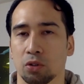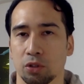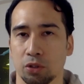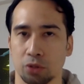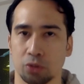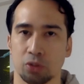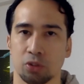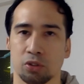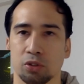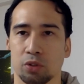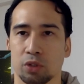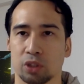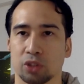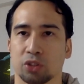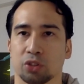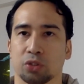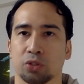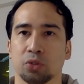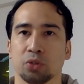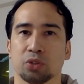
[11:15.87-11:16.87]
ていう、要は
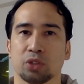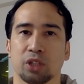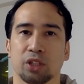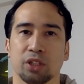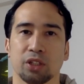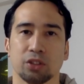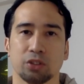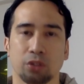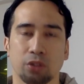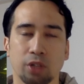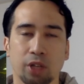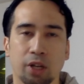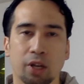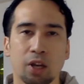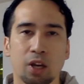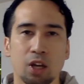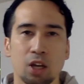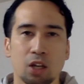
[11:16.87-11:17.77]
強さですよね。